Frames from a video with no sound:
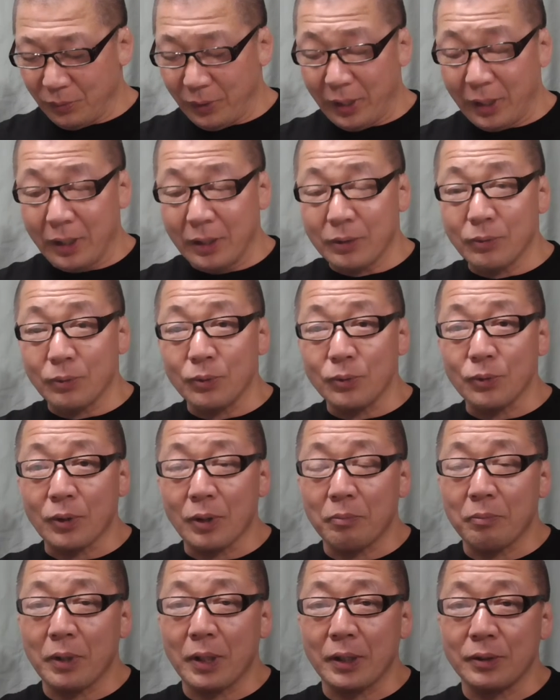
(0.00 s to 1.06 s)
お願いという
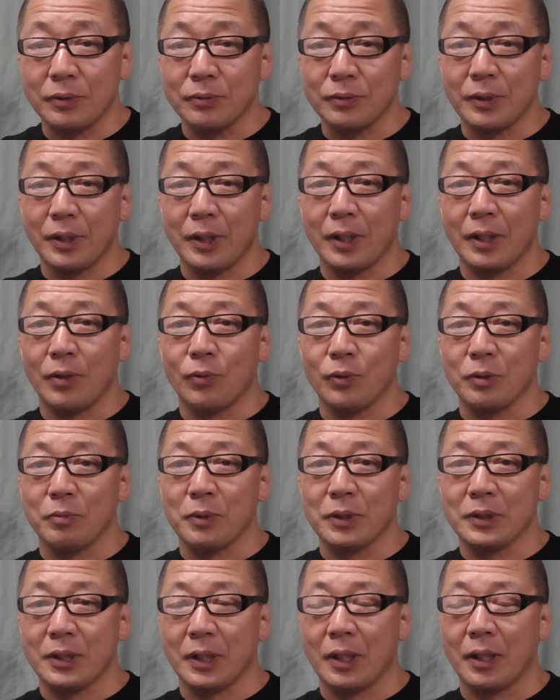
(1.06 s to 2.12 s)
か、まあ言うておき
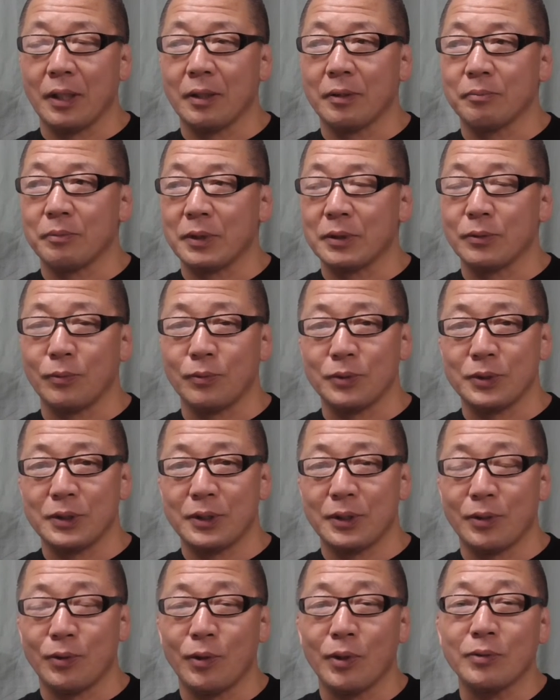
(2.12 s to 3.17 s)
まして、まあそのうち
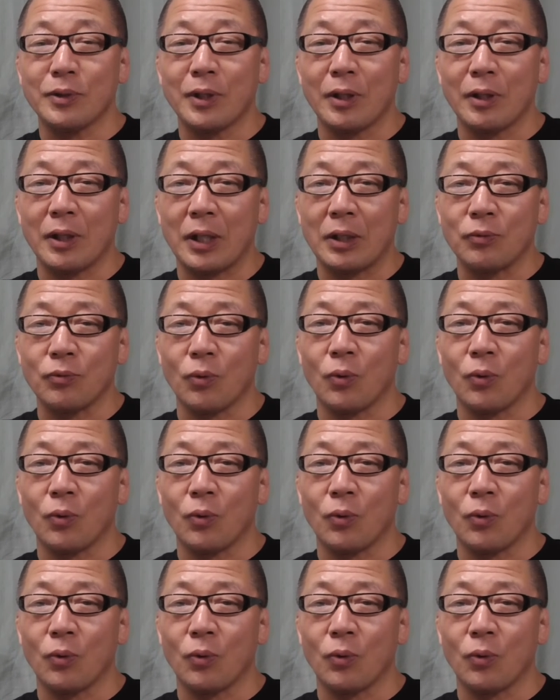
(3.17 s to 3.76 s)
来てくれるだろうな